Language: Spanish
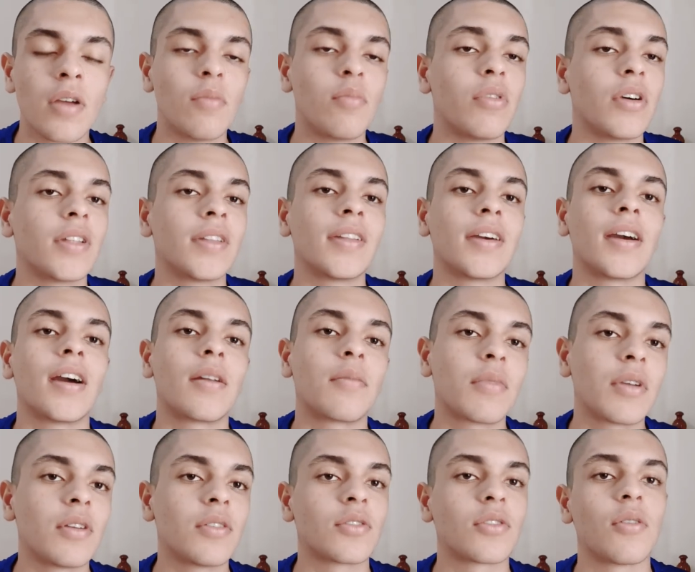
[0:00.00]
pueden
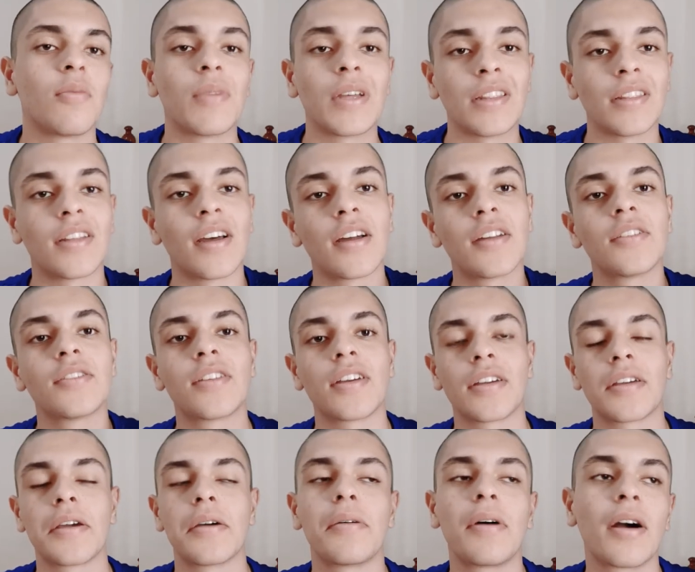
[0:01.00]
dejarme en los comentarios
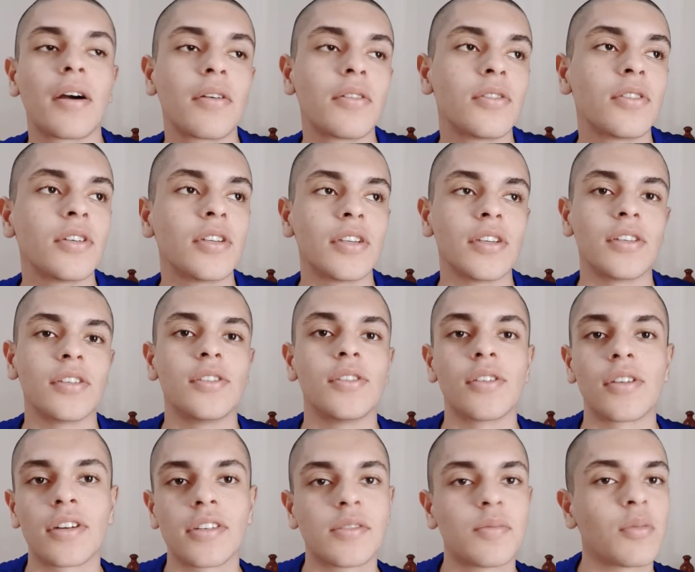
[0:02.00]
aquí abajo y
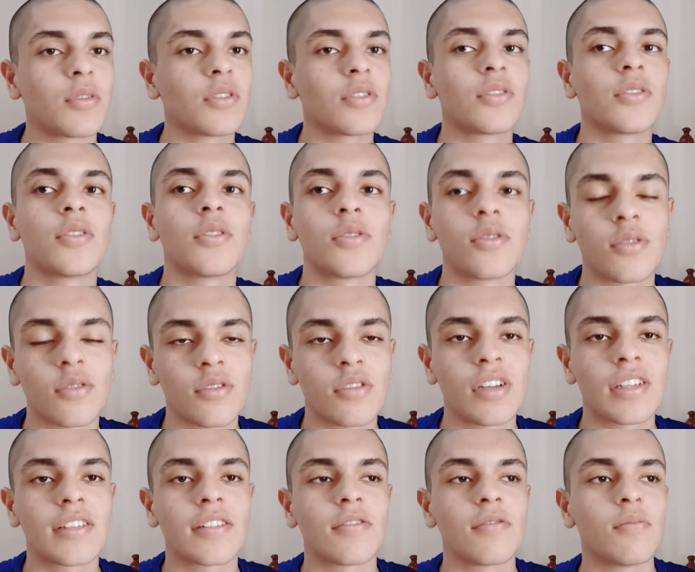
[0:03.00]
yo respondo todas sus
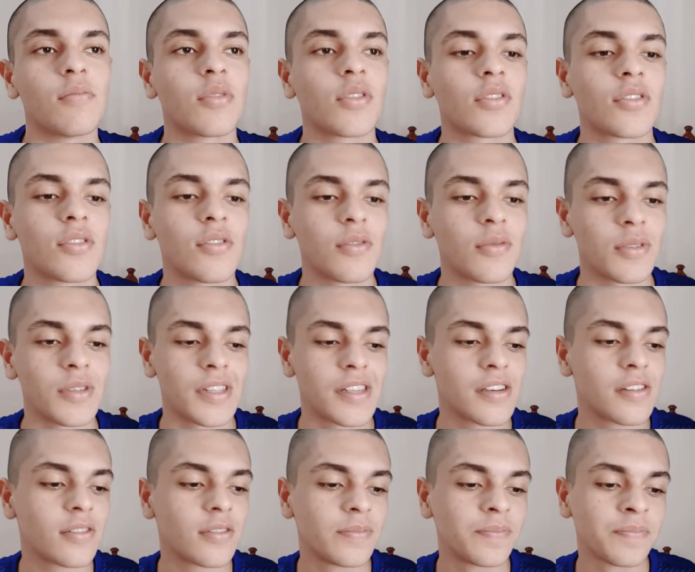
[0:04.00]
dudas en un próximo
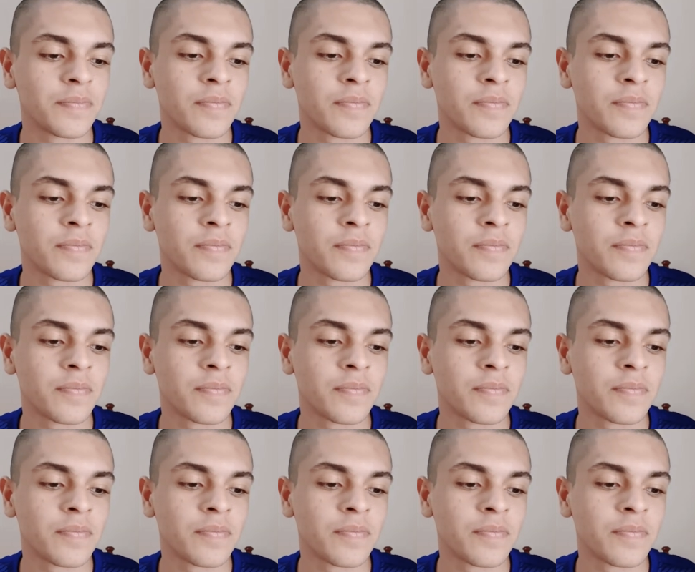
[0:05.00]
video